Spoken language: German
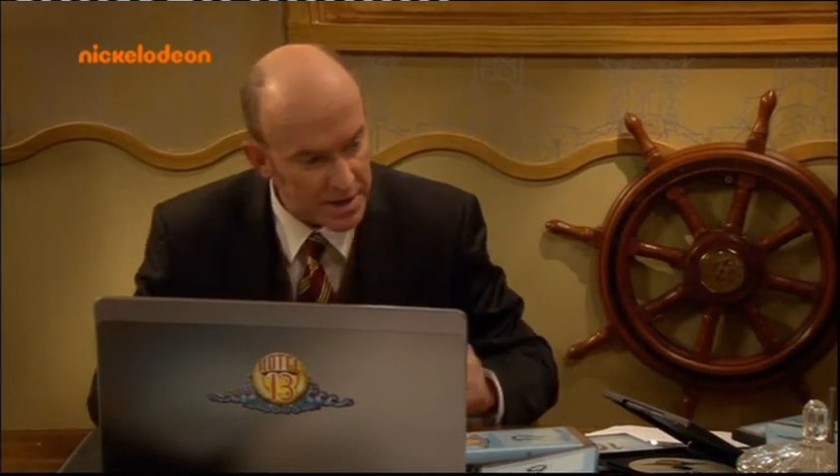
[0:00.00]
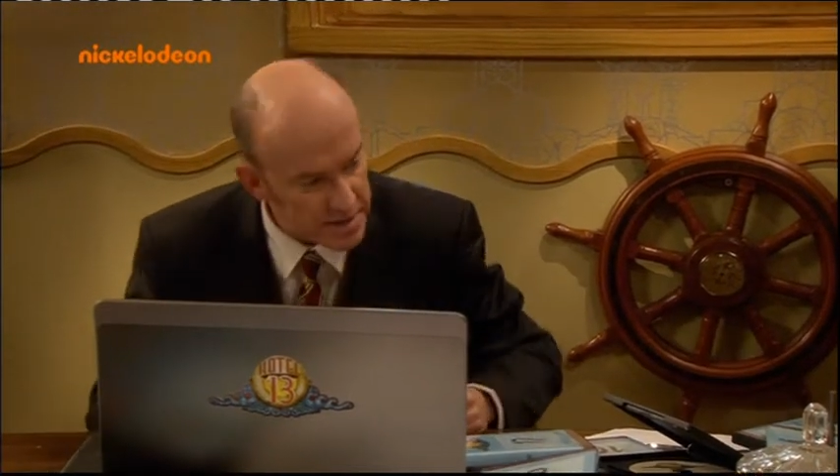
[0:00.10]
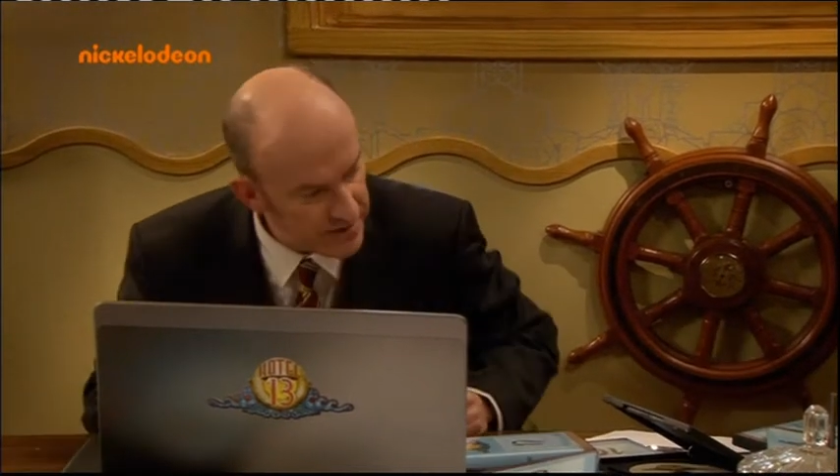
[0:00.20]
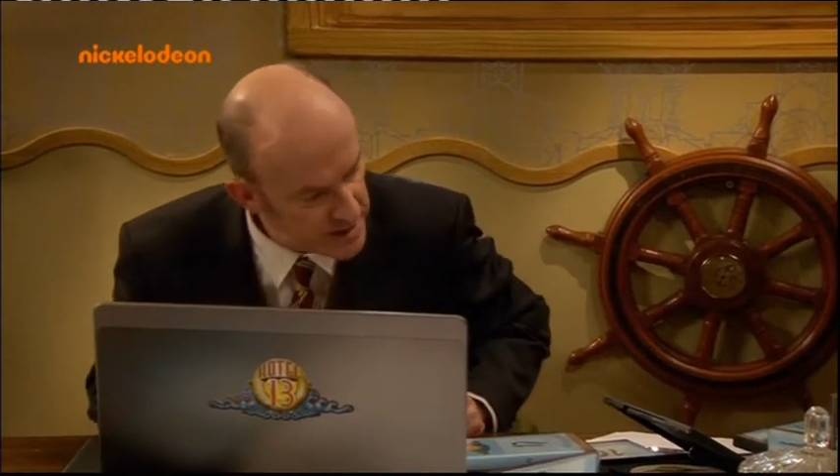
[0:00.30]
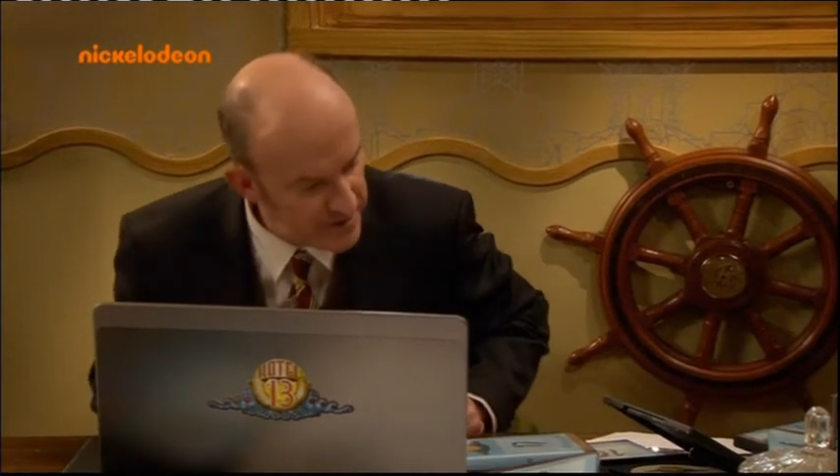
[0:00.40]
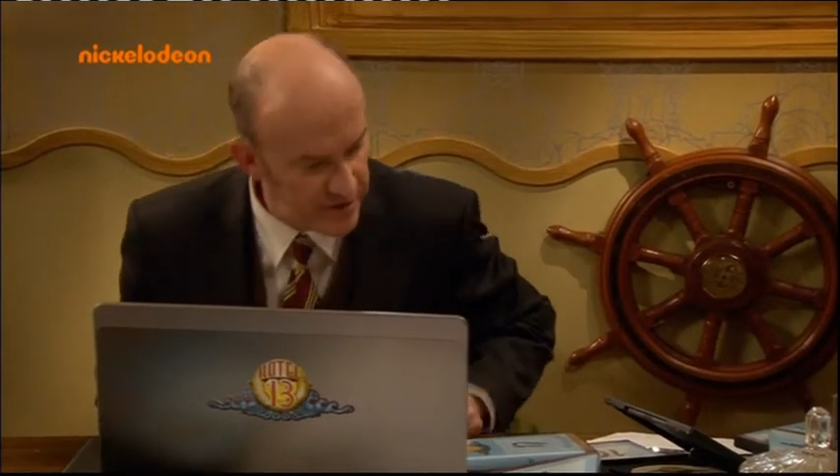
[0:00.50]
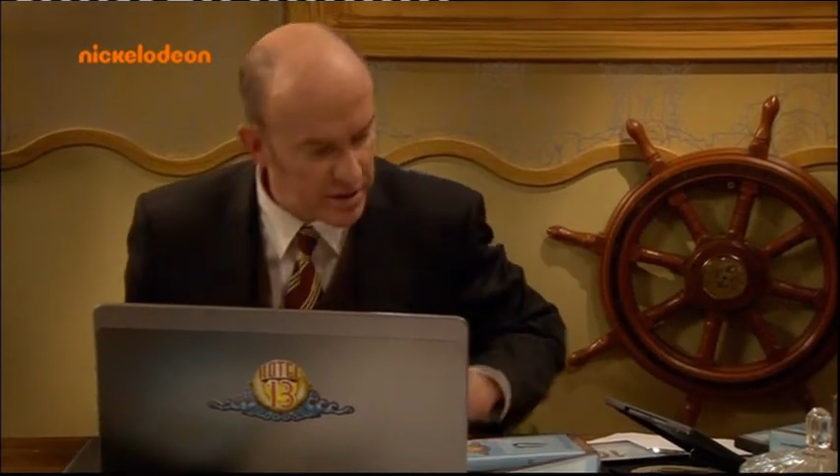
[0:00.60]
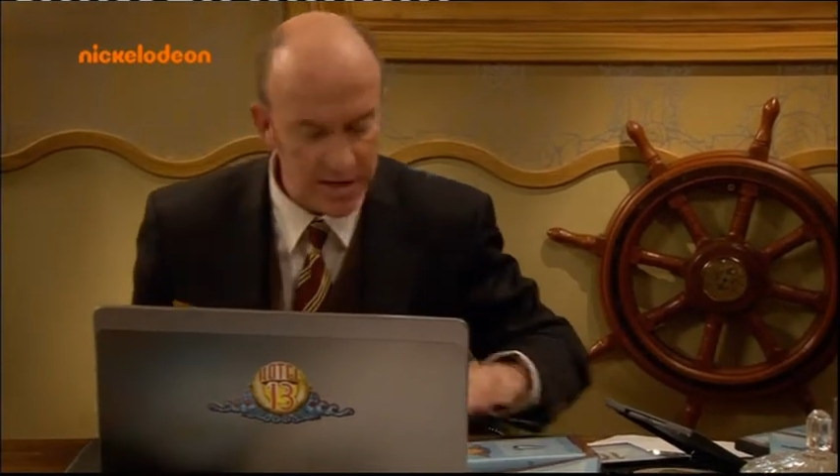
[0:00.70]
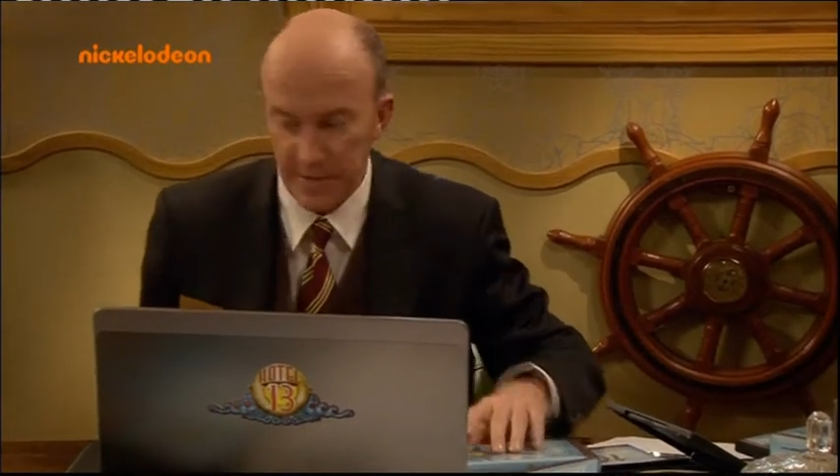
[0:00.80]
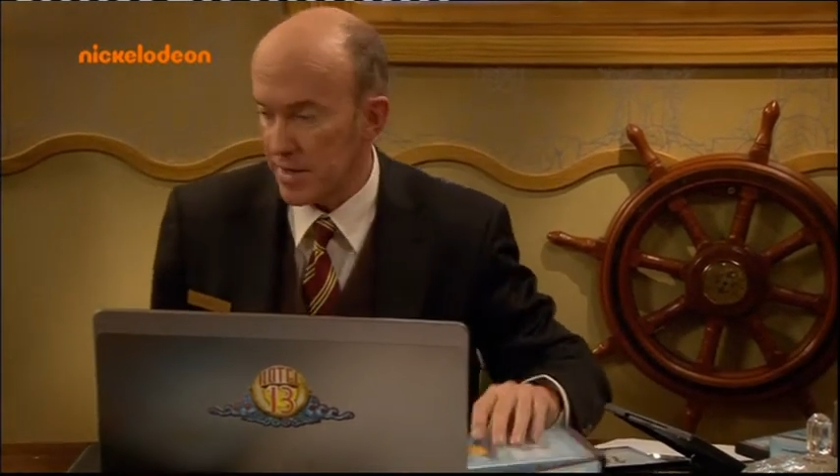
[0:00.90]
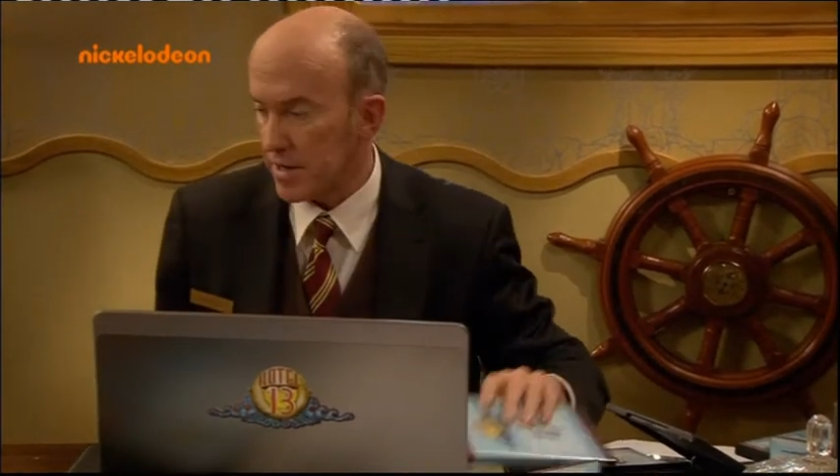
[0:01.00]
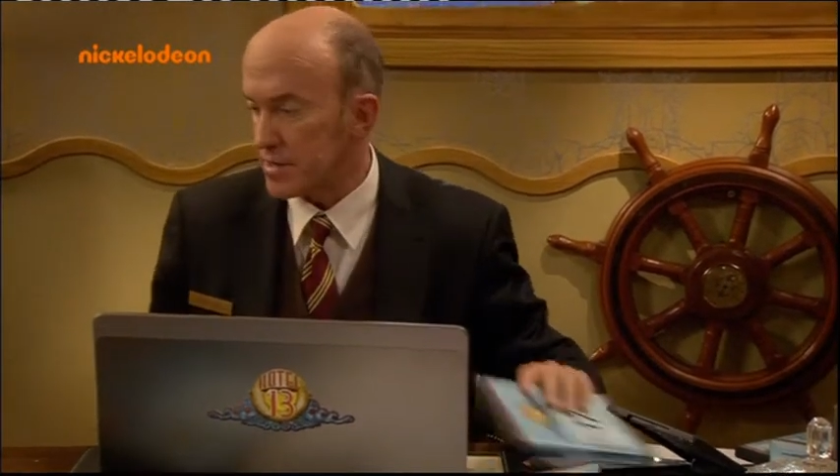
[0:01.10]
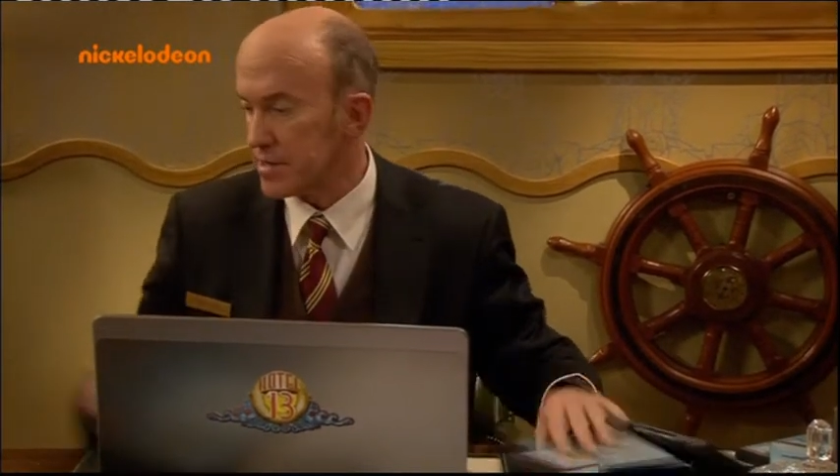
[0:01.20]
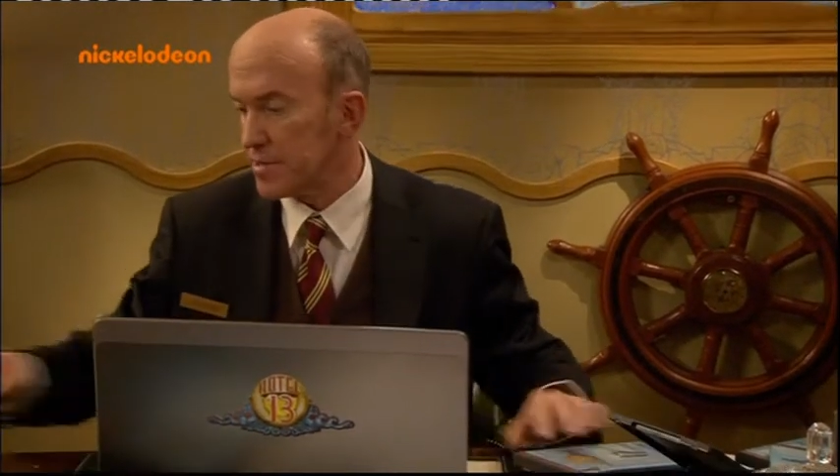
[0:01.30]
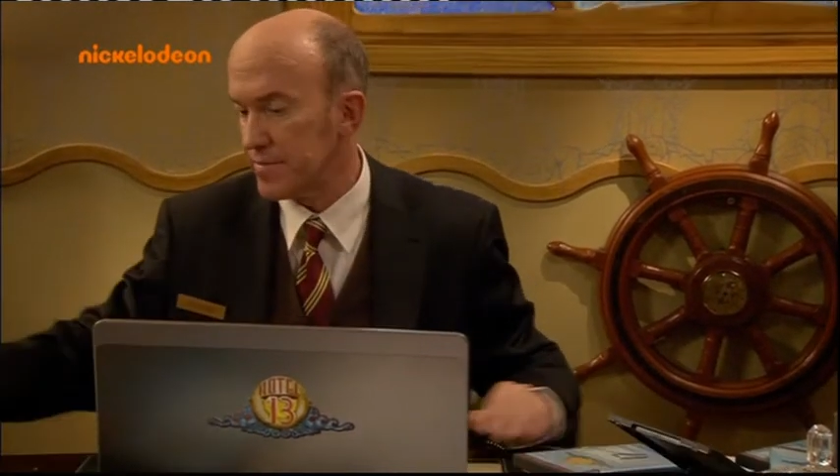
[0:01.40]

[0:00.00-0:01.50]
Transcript: Sie wissen von den Kameras.